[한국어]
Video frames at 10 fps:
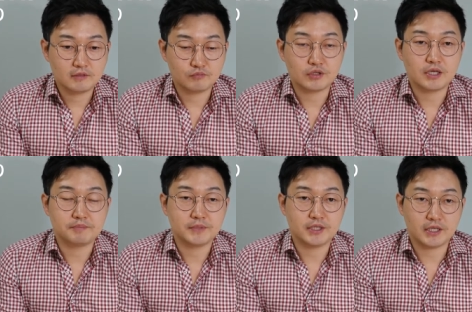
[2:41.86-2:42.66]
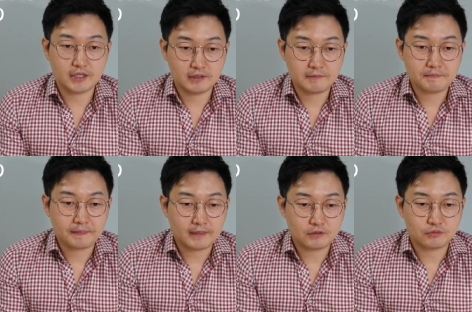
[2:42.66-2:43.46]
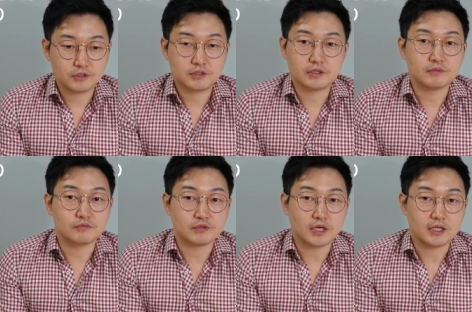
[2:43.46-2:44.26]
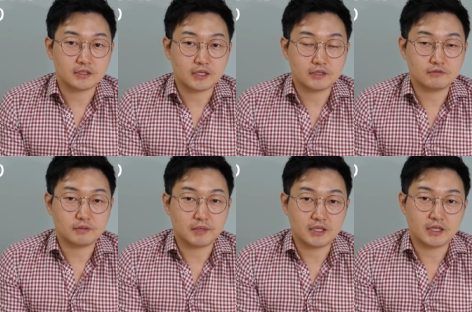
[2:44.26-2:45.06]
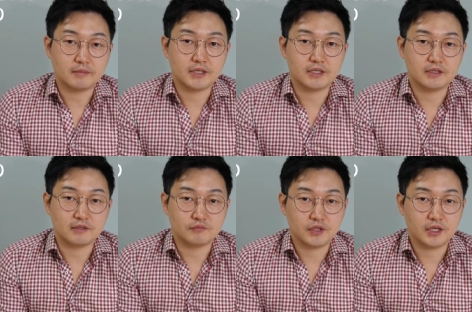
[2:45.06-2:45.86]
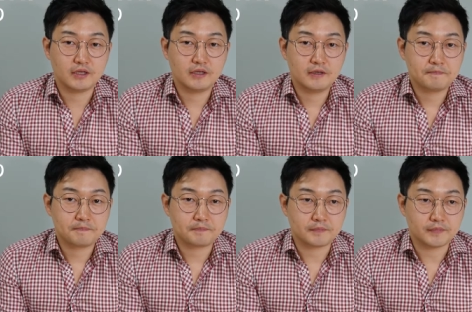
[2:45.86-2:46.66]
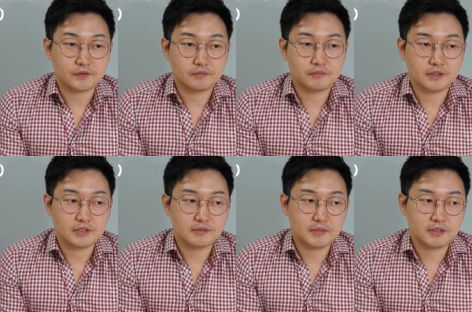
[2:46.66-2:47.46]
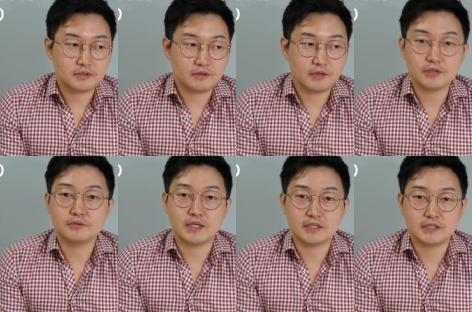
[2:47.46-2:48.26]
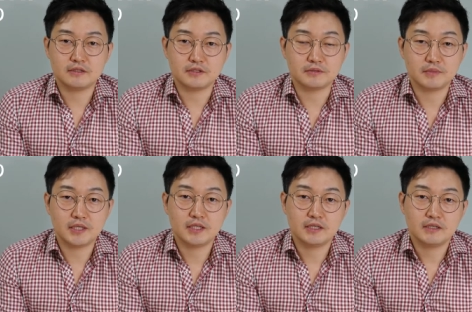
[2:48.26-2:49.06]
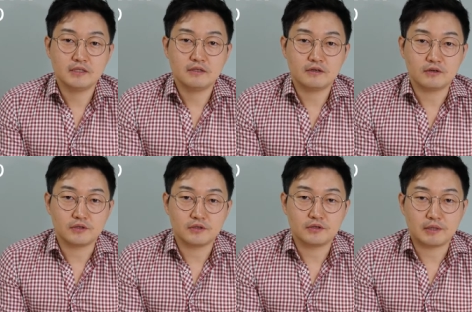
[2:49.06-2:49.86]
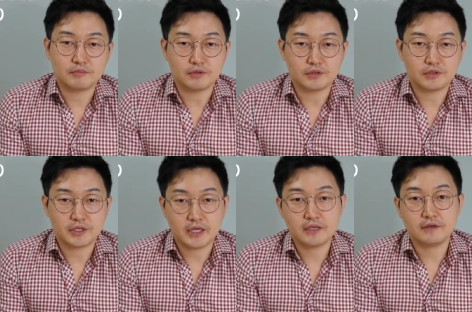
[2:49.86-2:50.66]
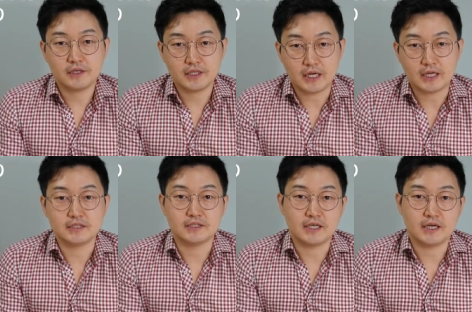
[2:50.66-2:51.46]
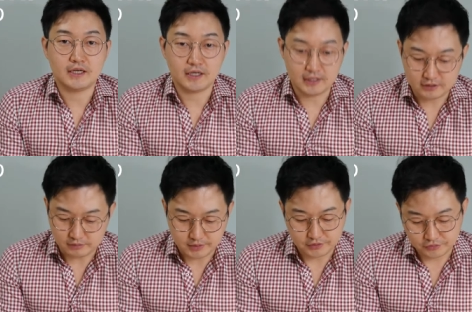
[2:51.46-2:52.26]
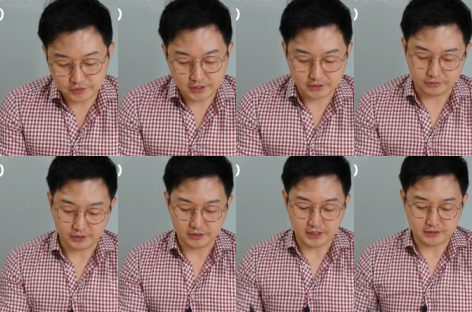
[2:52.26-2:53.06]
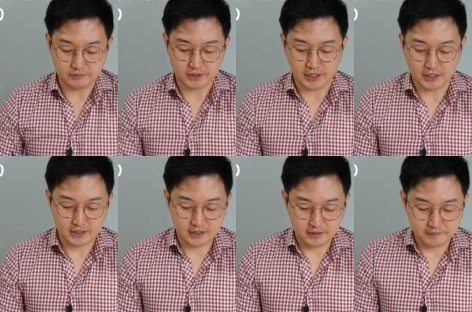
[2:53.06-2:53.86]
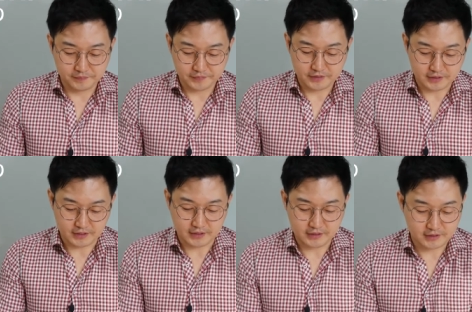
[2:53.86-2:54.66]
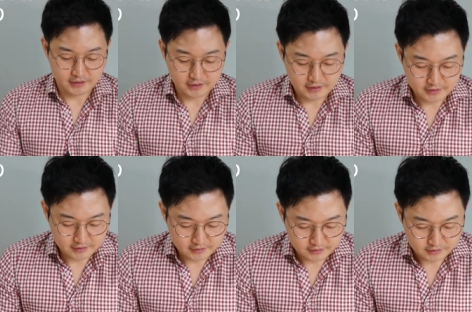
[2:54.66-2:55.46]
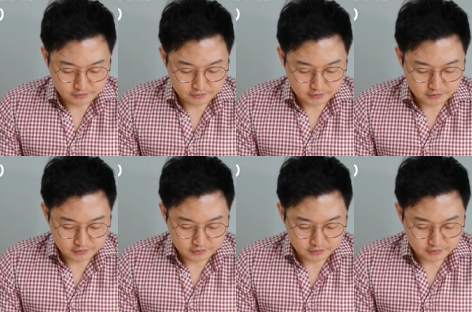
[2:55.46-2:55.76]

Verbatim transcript: 불합리한 조직적인 문화가 지금 한국에 많이 남아있기 때문에 음, 좀 읽으면서 화도 나실 거지만 어, 이걸 앞으로 어떻게 해결해 나가느냐가 정말 중요한 내용인 것 같습니다. 네. 그리고